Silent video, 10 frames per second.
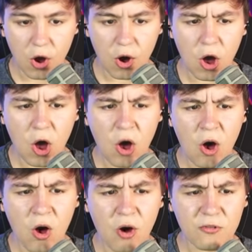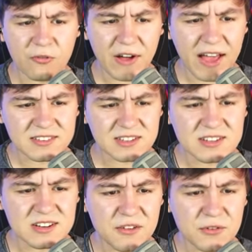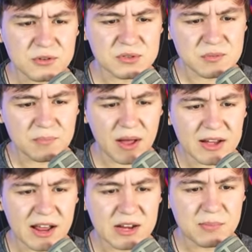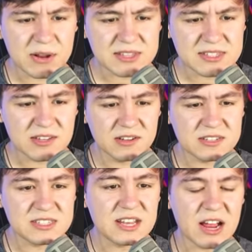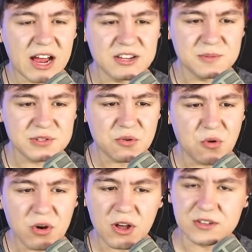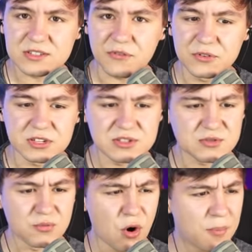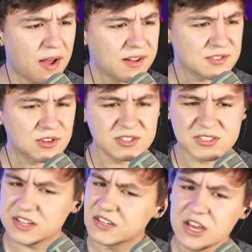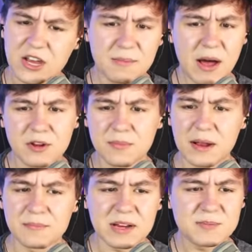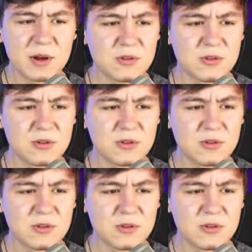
Oh, was? Das sind einfach nur so ein paar kleine Blitze. Das sieht ja gar nicht mal so cool aus dafür, dass es Robux kostet. Mann, oh Mann, manchmal